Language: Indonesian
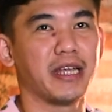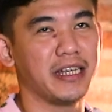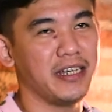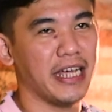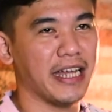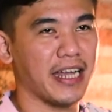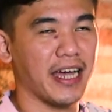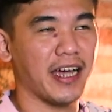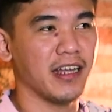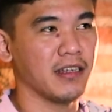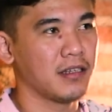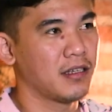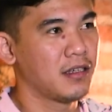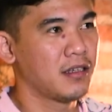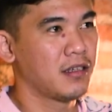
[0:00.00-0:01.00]
Jadi enakan
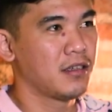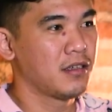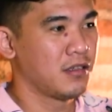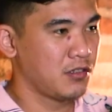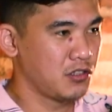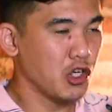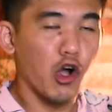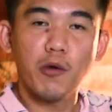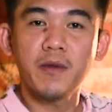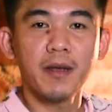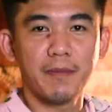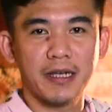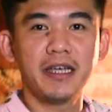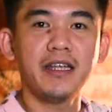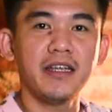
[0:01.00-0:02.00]
jawabnya
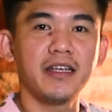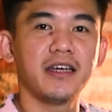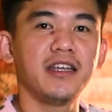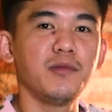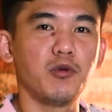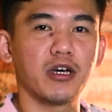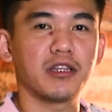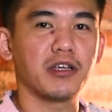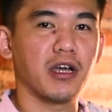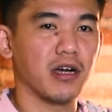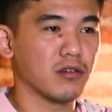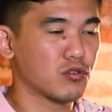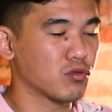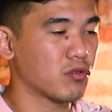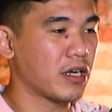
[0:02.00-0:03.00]
begini jadi buat
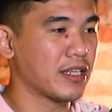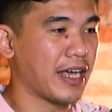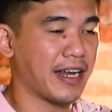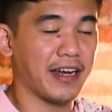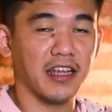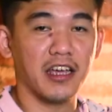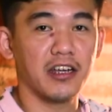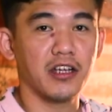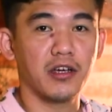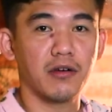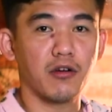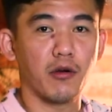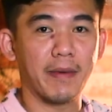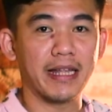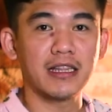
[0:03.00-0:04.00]
yang suka nanya-nanya di
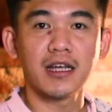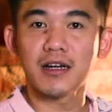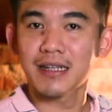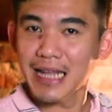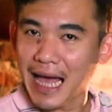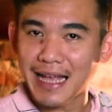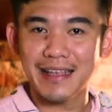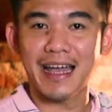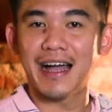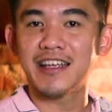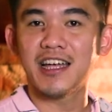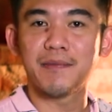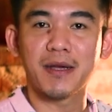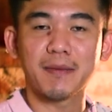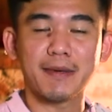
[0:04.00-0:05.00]
komentar nanya
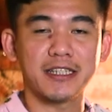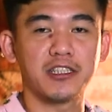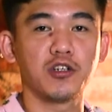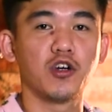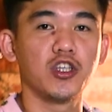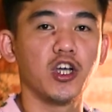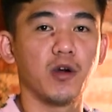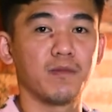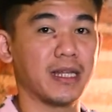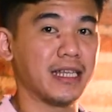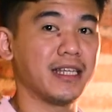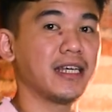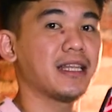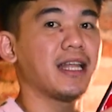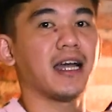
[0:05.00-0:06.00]
aja main pasti gue jawab
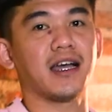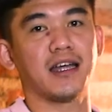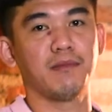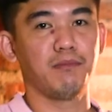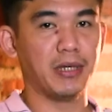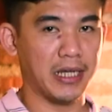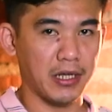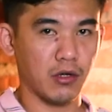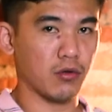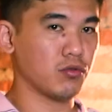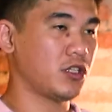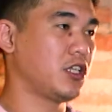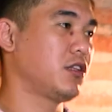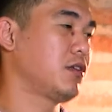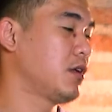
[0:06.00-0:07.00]
nanti kita akan bikin
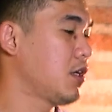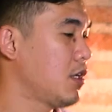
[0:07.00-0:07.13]
rutin